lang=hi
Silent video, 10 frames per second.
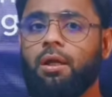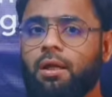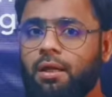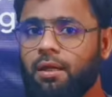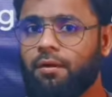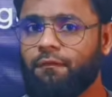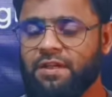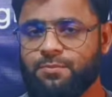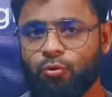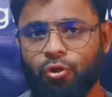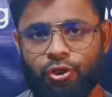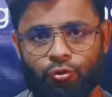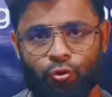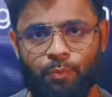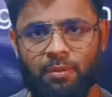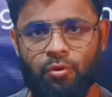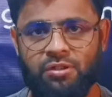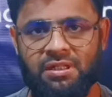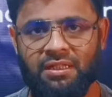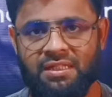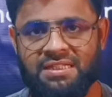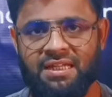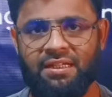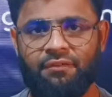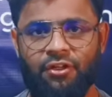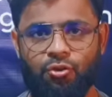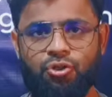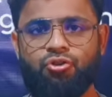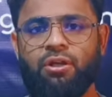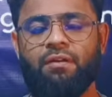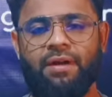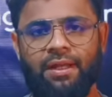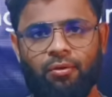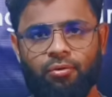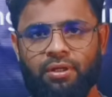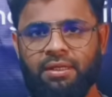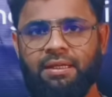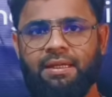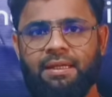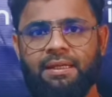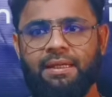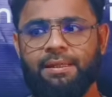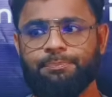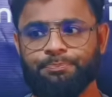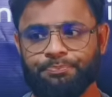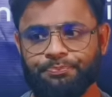फेसबुक और यूट्यूब पर बहुत ज़्यादा इस तरह की वीडियोज़ जो है वायरल हो रही हैं कि